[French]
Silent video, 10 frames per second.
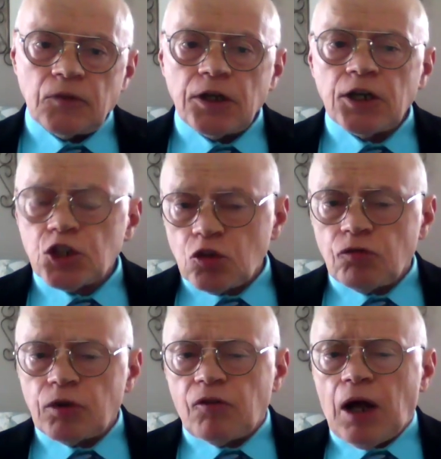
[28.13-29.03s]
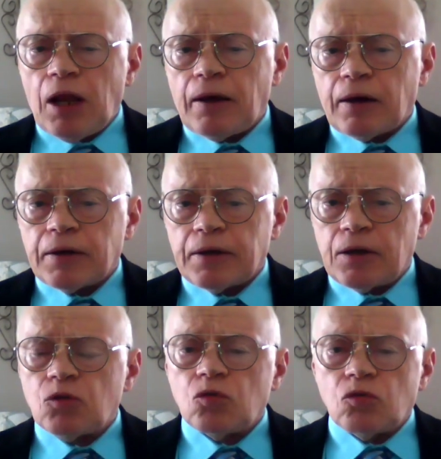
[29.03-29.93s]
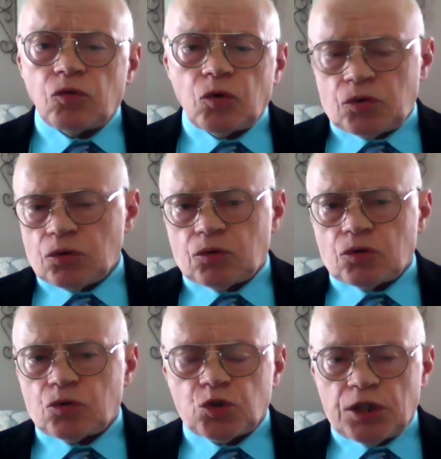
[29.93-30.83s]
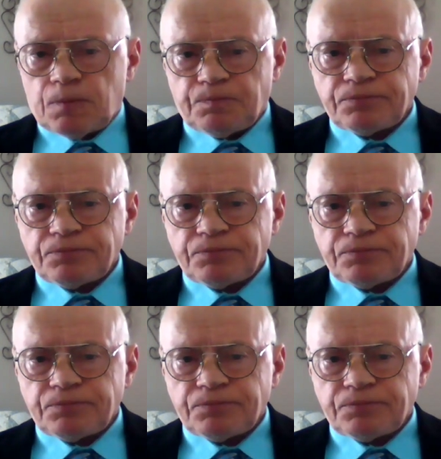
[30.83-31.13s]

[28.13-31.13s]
Et je ne vous dévoile rien de nouveau sur ce sujet.